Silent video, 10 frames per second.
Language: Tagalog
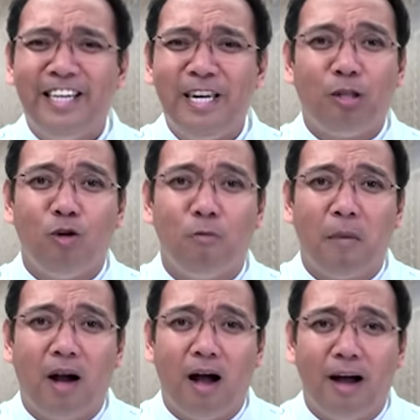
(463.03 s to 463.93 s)
Ito yung
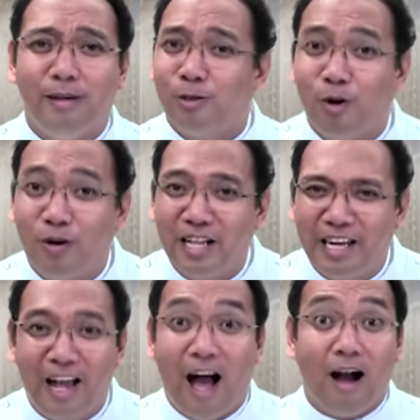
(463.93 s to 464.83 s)
mga,
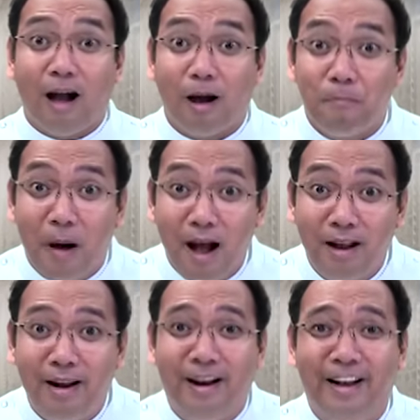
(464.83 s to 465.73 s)
sorry, ang kakapal.
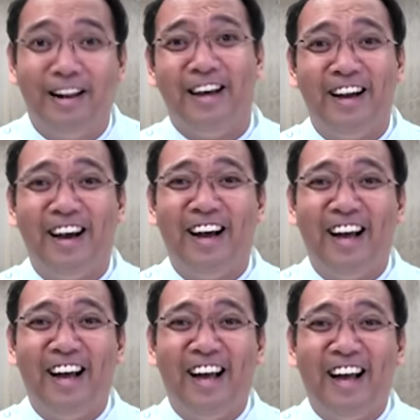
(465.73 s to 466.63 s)

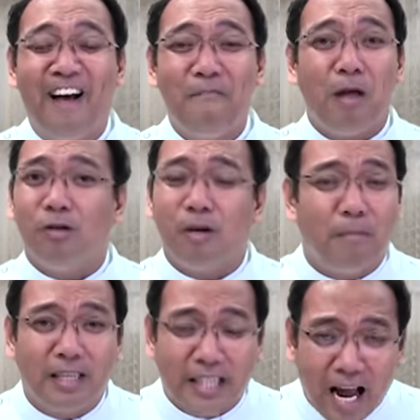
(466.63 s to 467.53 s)
Pero
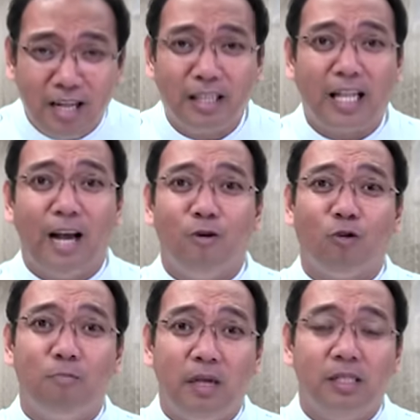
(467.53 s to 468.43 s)
samantalang tayo
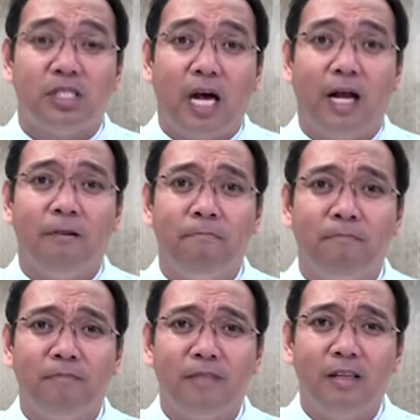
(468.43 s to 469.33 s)
minsan,
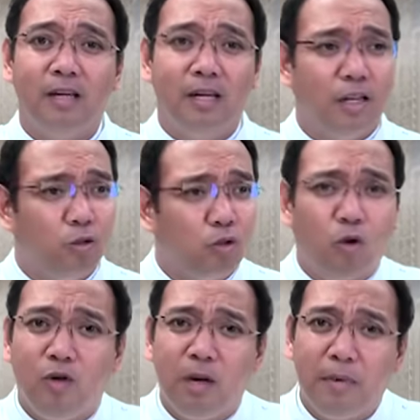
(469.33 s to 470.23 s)

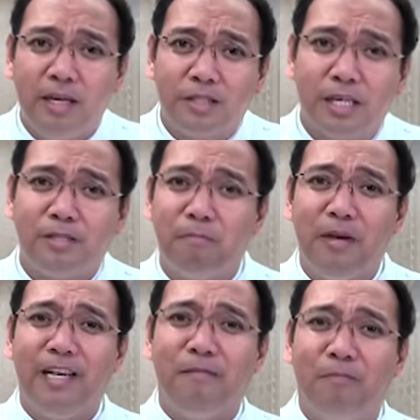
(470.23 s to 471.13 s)
totoo naman ang
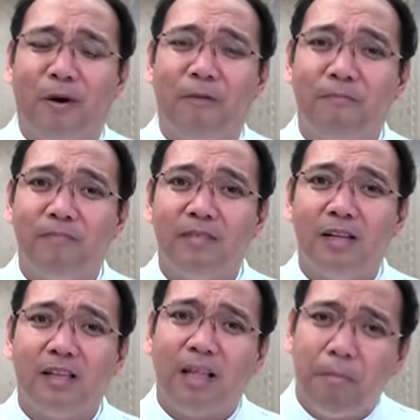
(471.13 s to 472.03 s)
sasabihin mo.
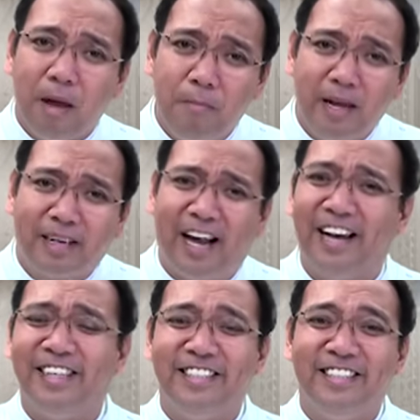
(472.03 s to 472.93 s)
Tameme ka.
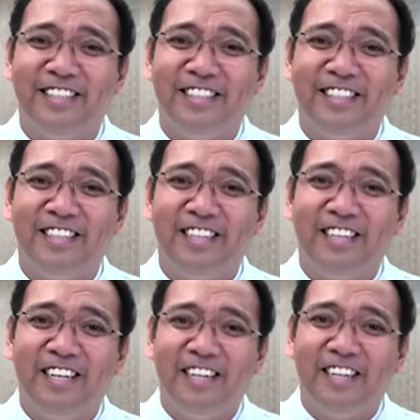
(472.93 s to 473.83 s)

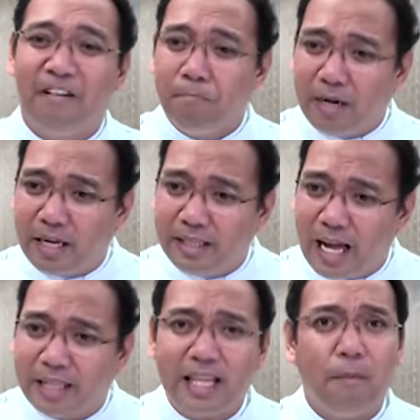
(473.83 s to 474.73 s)

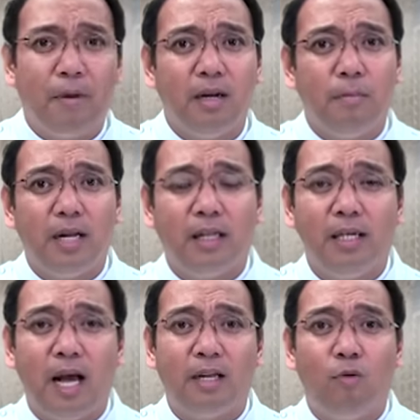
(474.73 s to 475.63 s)
Maganda at tama naman ang
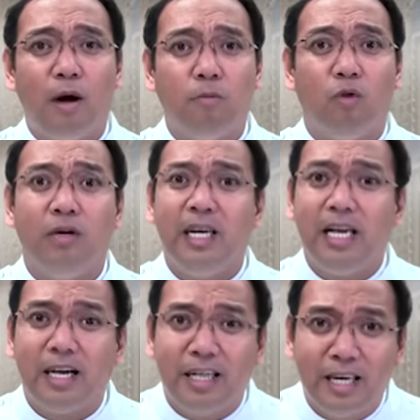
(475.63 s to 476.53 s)
ginagawa mo,
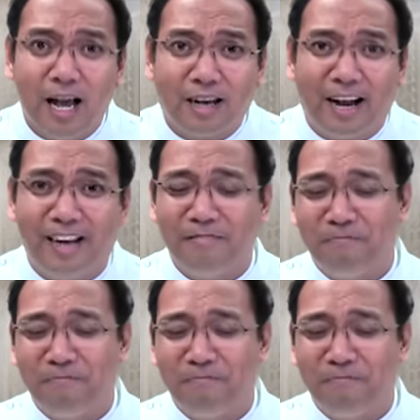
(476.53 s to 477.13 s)
hiyang-hiya ka.